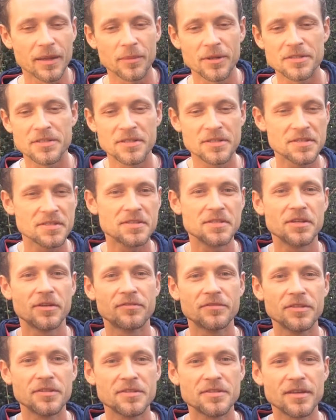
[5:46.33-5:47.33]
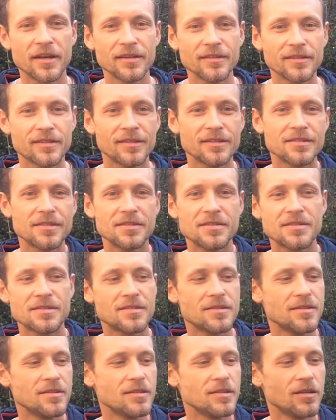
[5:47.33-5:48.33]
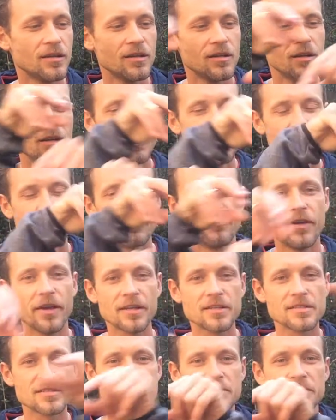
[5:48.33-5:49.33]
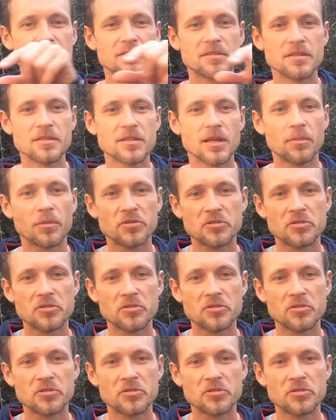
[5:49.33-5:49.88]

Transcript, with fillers: Einmal sitzen sie auf dieser Seite, dann sitzen sie hier, dann wechseln sie die Sitze.